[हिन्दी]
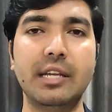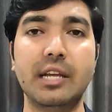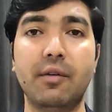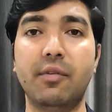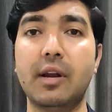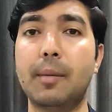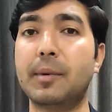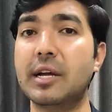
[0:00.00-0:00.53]
या
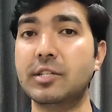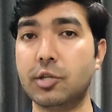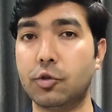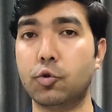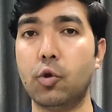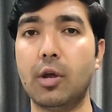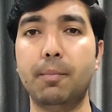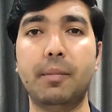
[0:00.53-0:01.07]
फिर आप कह
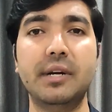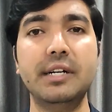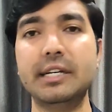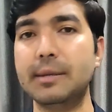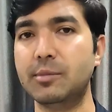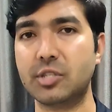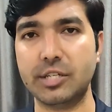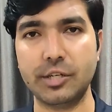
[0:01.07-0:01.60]
सकते हो एक बड़ी
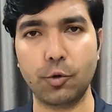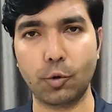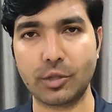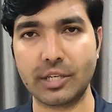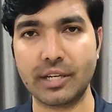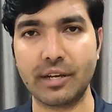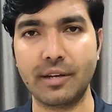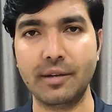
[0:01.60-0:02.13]
टीम चाहिए होती